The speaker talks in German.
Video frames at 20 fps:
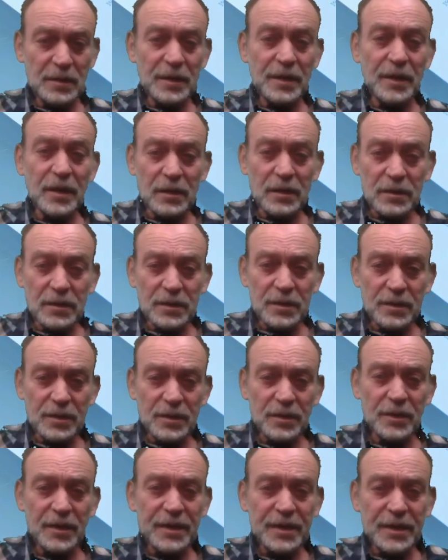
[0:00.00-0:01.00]
Ja,
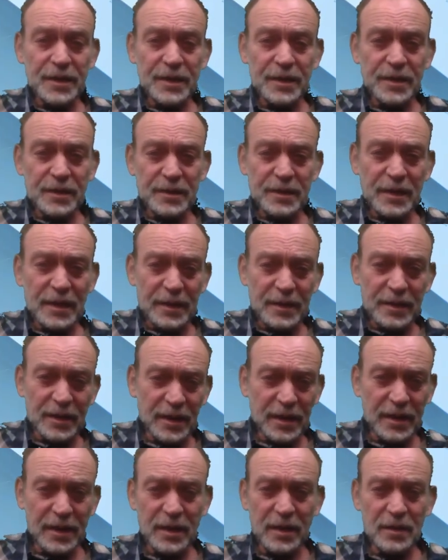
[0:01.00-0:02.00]
Leute,
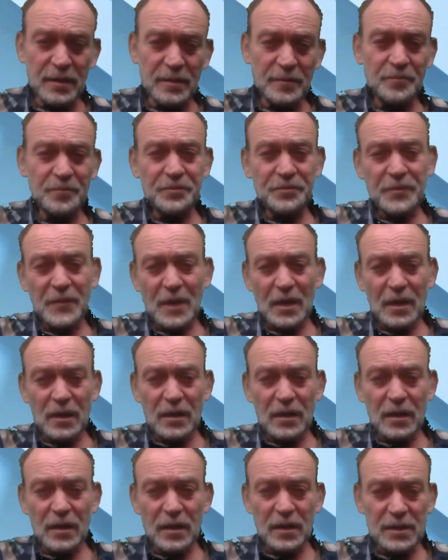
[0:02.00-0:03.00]
Energie
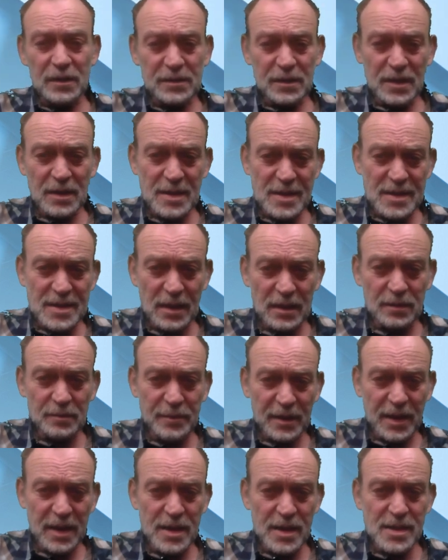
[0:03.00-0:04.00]
hat seinen
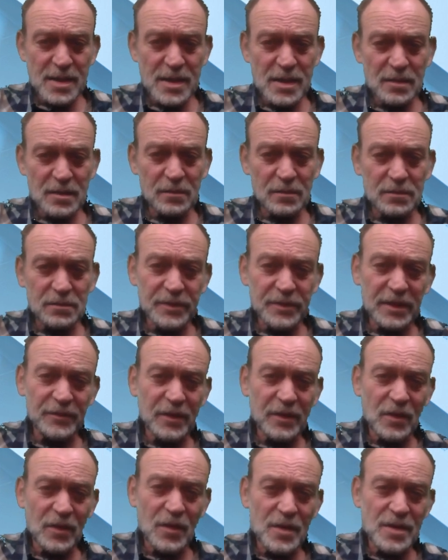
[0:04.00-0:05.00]
Preis. Und wenn
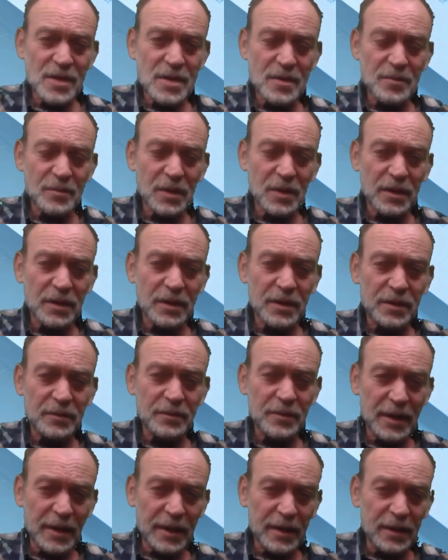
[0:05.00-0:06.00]
wir uns mal
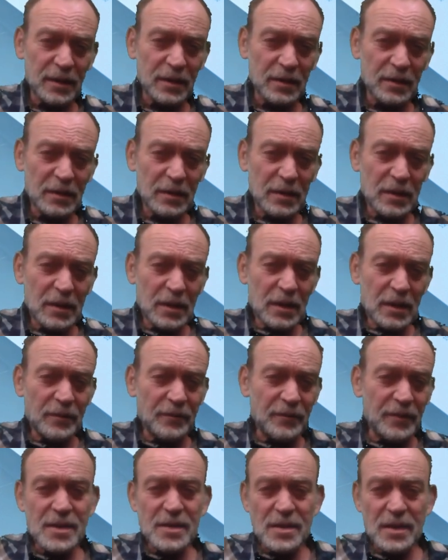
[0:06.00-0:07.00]
überlegen,
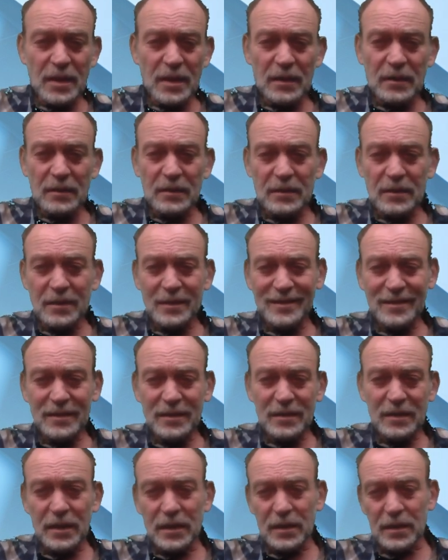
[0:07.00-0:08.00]
wie sehen denn
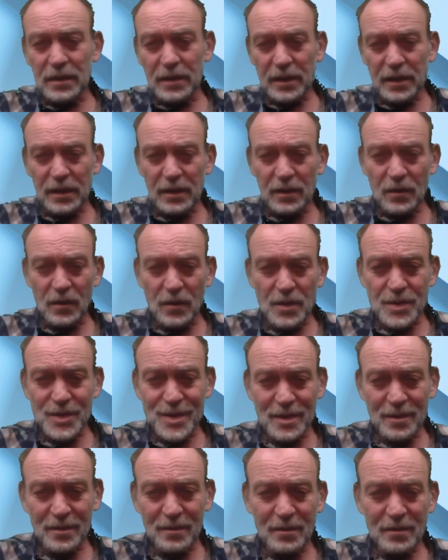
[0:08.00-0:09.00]
die
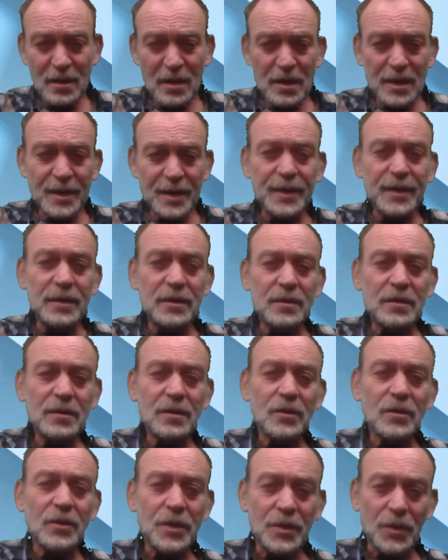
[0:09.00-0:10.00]
Energiekosten in
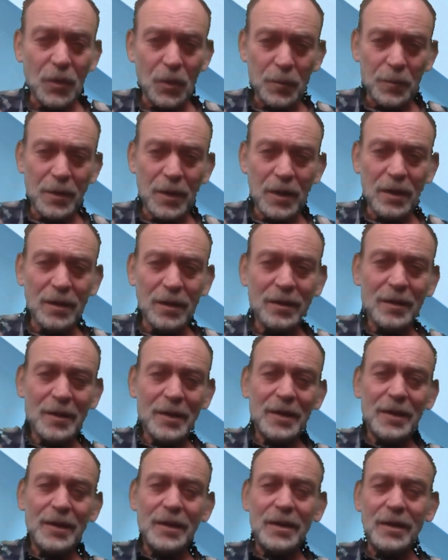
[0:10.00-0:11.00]
Europa,
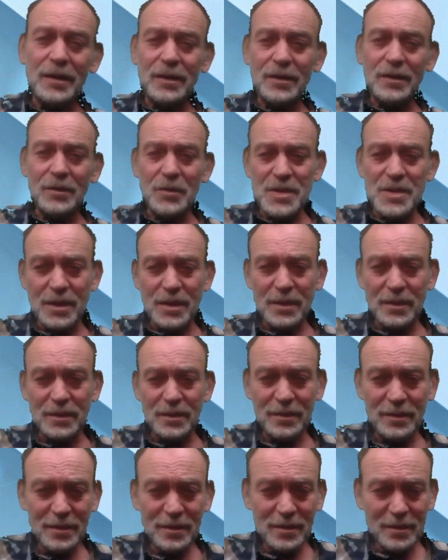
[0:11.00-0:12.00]
in
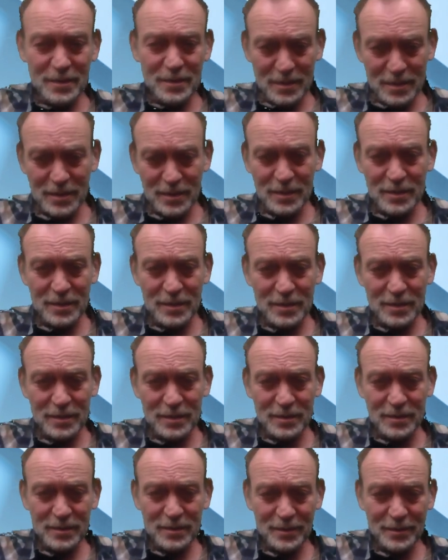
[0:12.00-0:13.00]
unseren
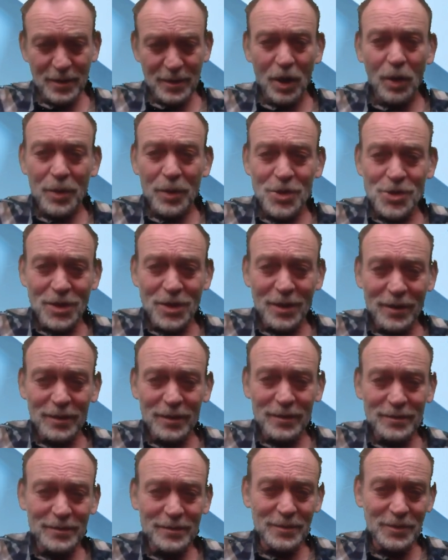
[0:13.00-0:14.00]
äh,
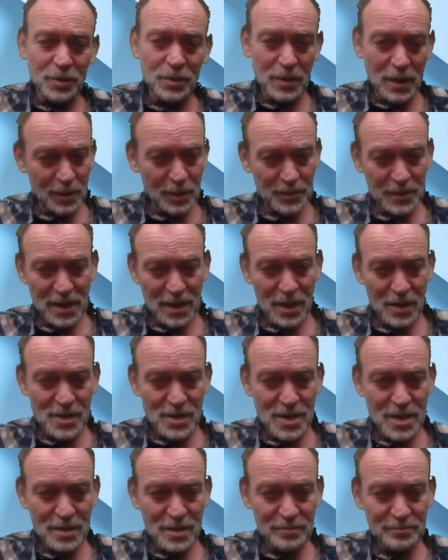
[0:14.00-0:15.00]
Nachbarstaaten überhaupt
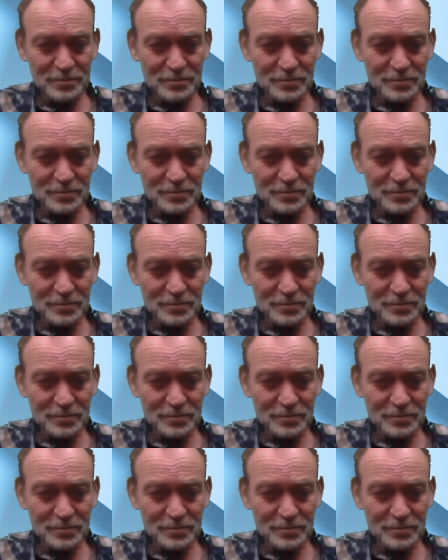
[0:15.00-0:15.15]
aus?